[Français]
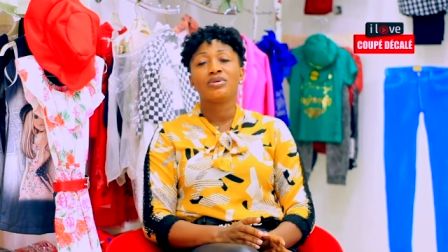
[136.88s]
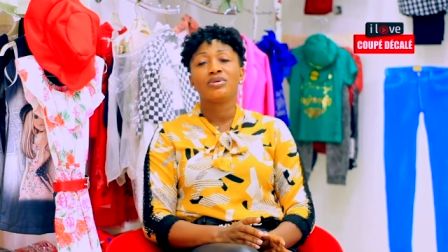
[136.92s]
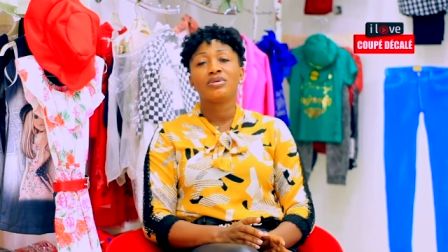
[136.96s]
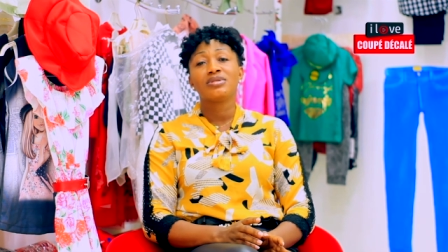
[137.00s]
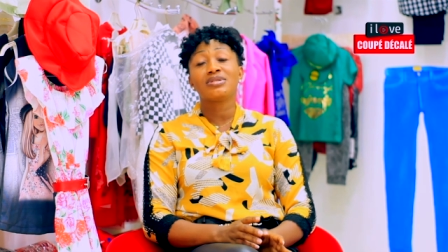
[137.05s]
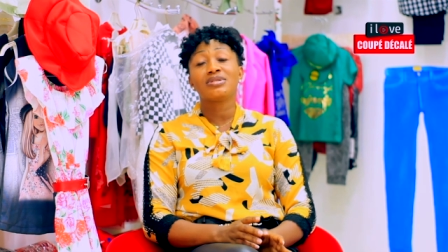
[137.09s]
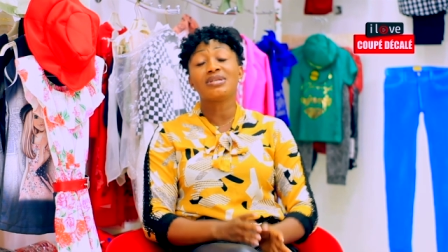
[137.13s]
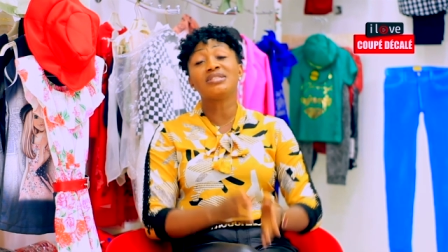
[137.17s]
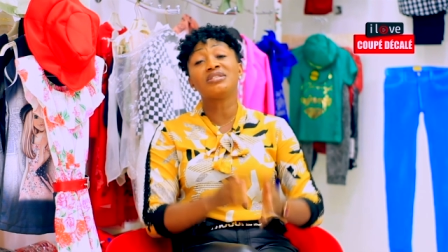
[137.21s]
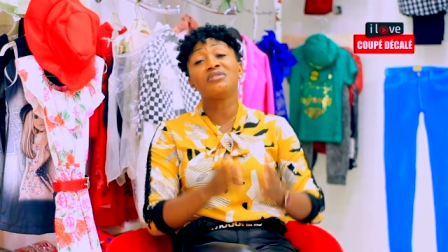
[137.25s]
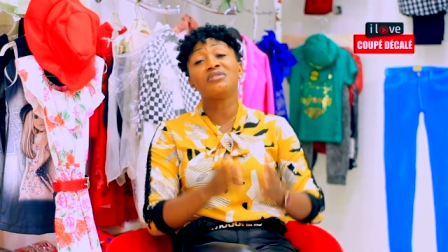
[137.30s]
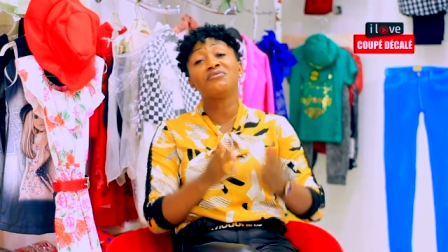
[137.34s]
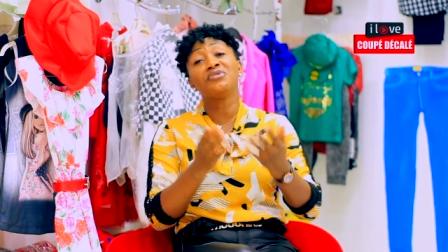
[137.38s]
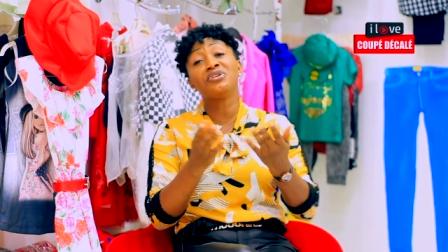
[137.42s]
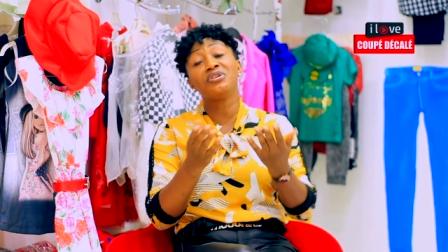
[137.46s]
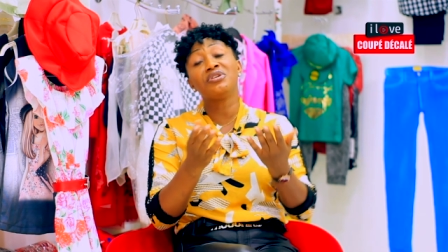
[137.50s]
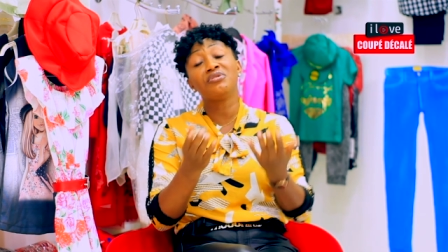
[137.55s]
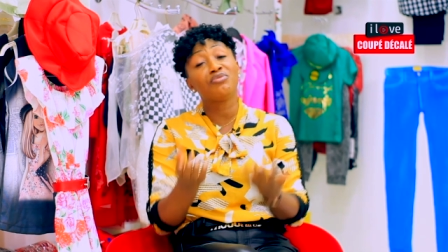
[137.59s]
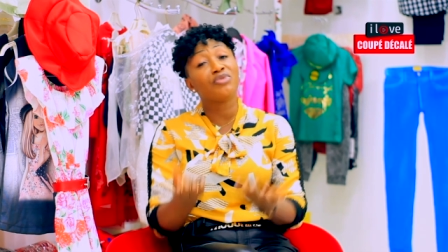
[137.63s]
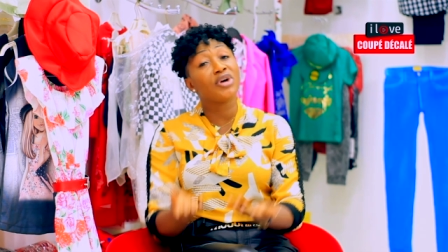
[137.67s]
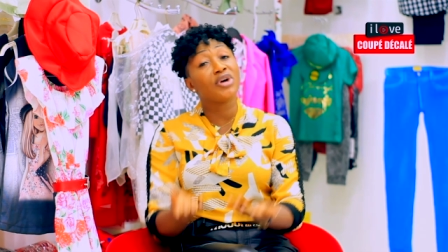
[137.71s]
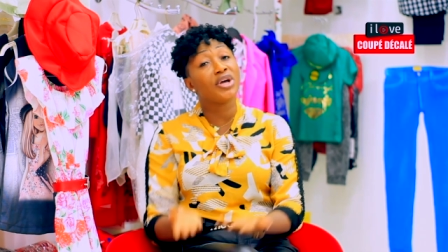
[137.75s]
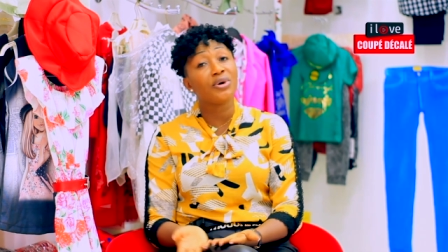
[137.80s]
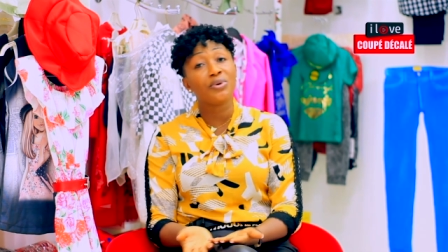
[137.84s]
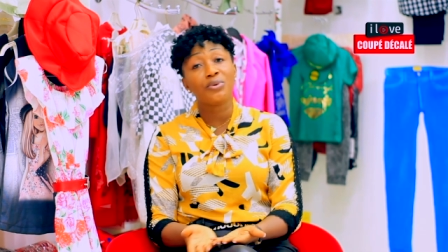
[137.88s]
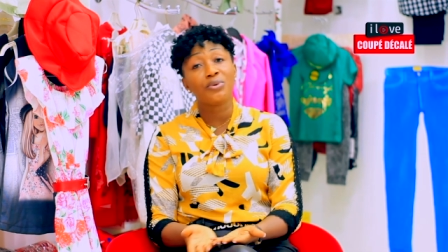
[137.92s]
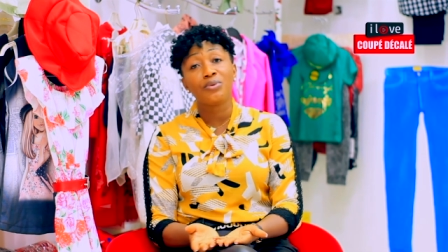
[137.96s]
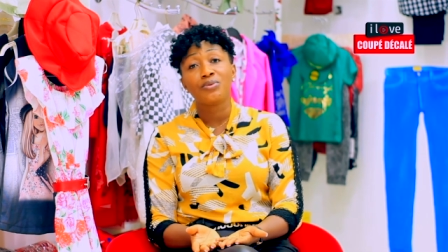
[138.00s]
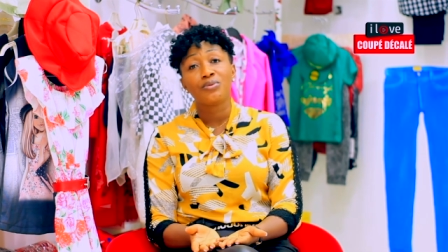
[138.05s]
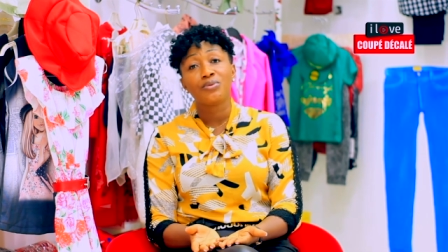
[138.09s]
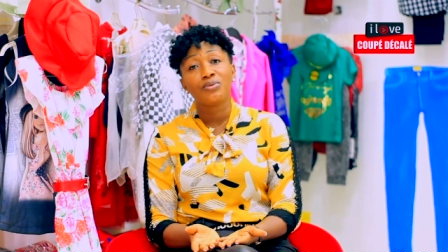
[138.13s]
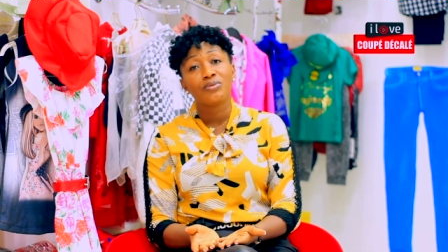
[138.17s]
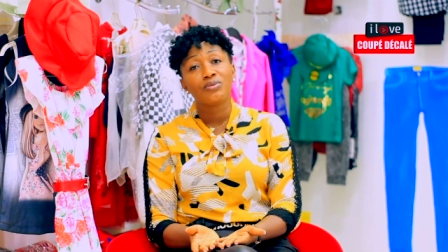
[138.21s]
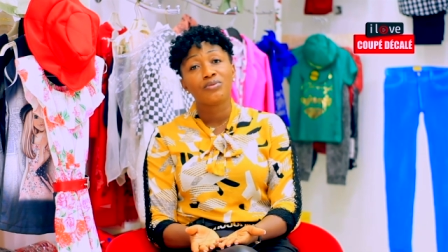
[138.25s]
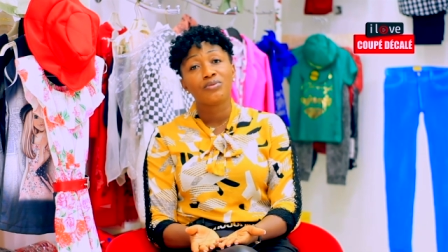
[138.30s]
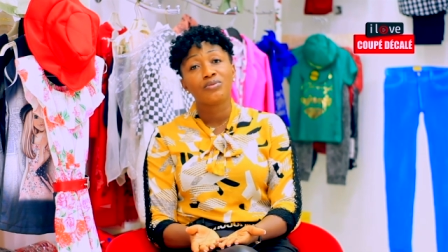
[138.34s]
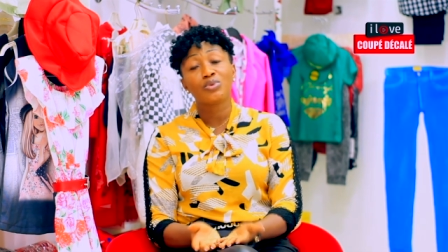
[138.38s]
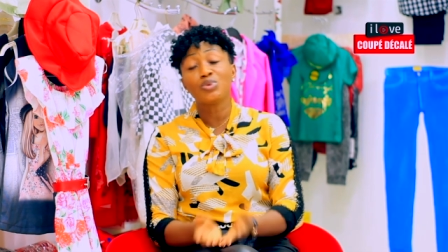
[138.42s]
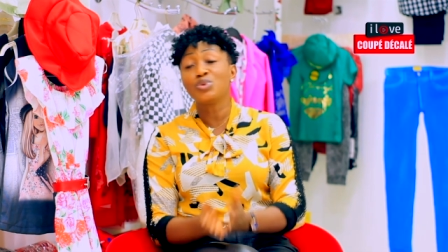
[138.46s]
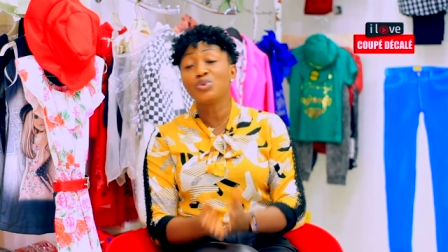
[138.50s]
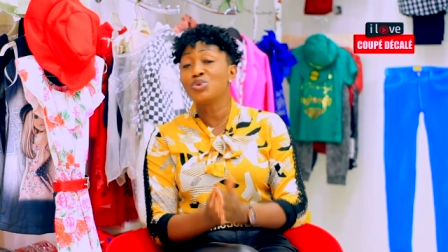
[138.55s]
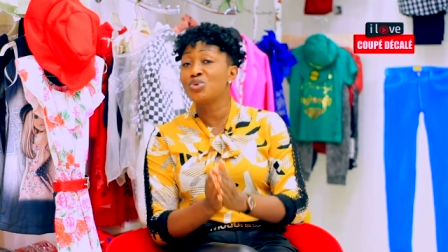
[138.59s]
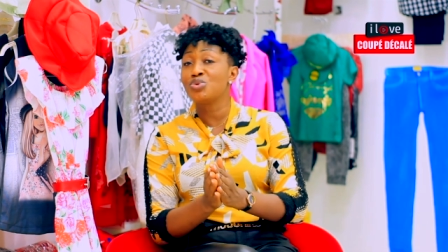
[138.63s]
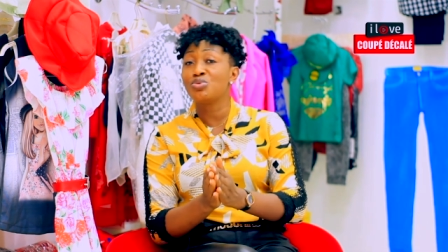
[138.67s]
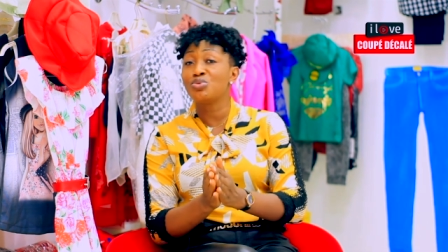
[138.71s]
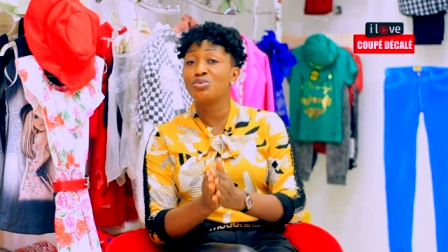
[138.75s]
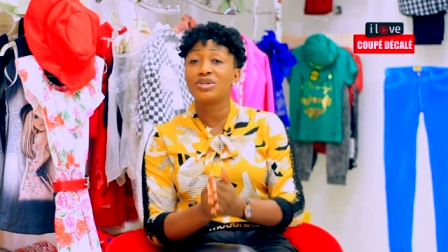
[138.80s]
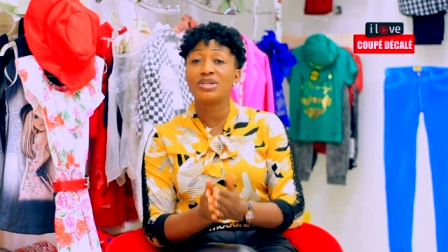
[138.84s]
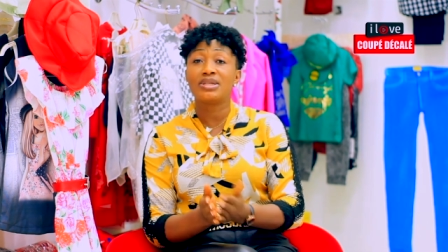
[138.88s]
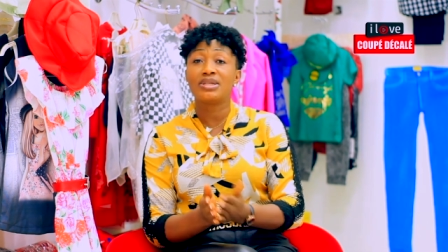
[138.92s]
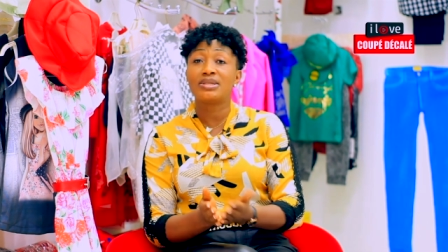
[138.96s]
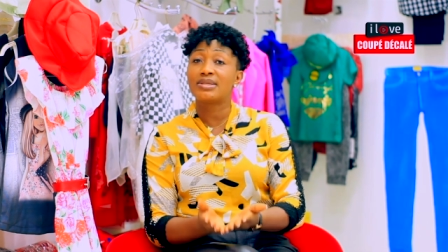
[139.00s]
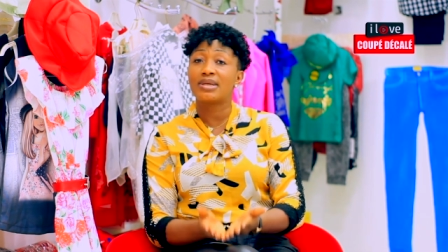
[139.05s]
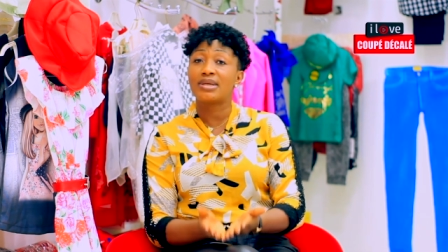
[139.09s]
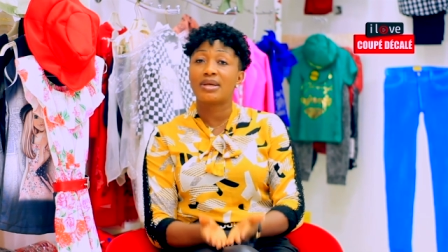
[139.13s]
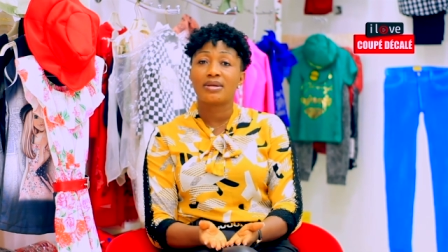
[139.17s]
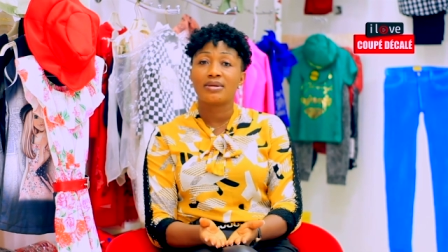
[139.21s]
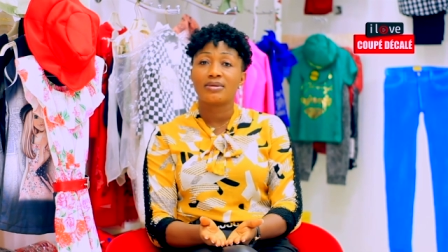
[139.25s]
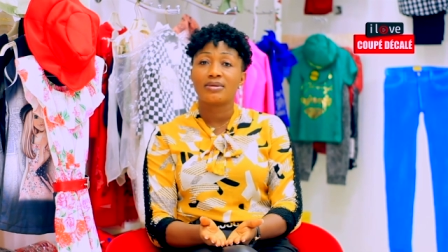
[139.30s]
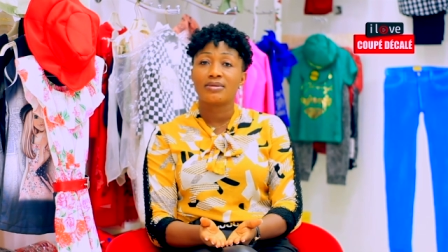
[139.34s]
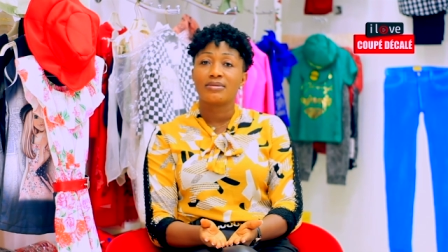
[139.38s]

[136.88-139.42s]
Ça, c'est vous qui voyez. Oh. Toujours, moi, je dit ça.